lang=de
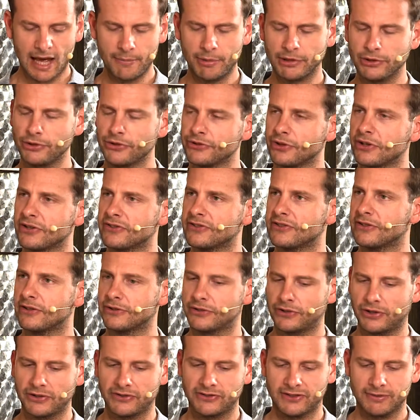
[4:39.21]
Aber du hast trotz,
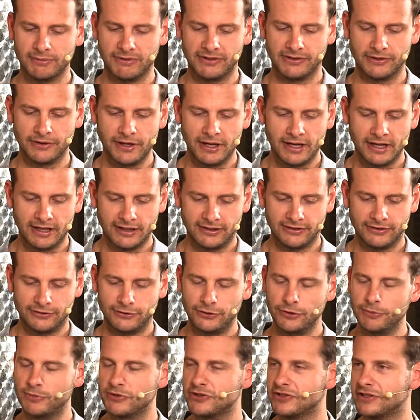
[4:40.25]
trotzdem diese, diese
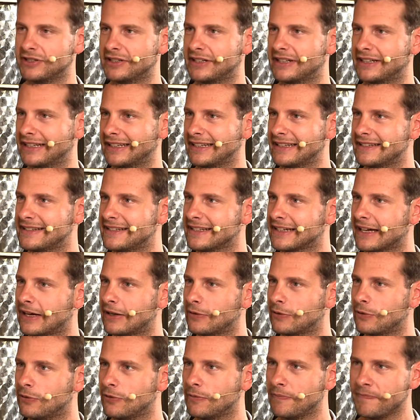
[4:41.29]
typischen
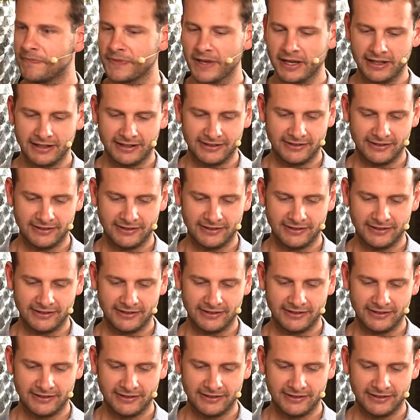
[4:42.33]
Riesling-Aromen, mhm.